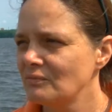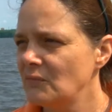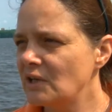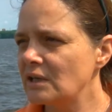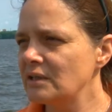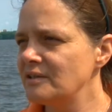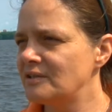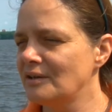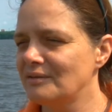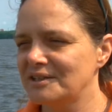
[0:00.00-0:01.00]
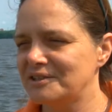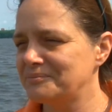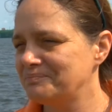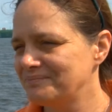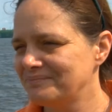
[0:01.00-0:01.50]
никогда не
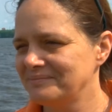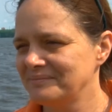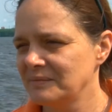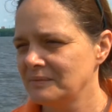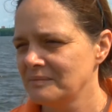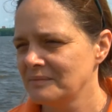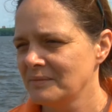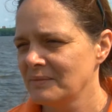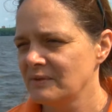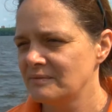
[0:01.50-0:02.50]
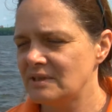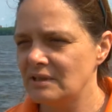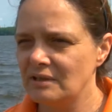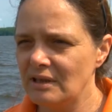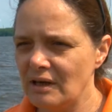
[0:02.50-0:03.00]
сдаваться,
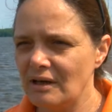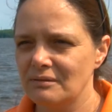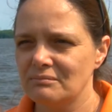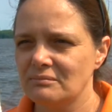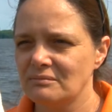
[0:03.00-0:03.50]
всегда,